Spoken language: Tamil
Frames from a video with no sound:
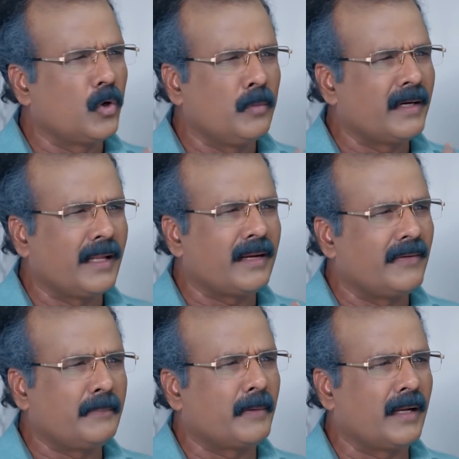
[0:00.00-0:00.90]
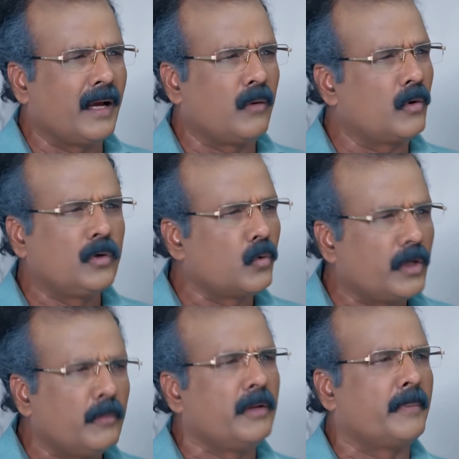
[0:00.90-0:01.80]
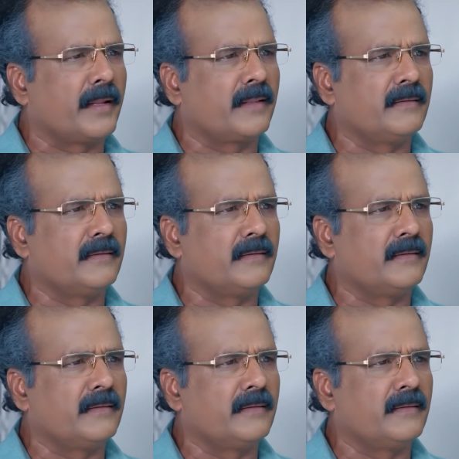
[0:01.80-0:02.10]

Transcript: ஒரு மணி நேரம் வெயிட் பண்ணா ஒன்னும் குடிமொழிக்கு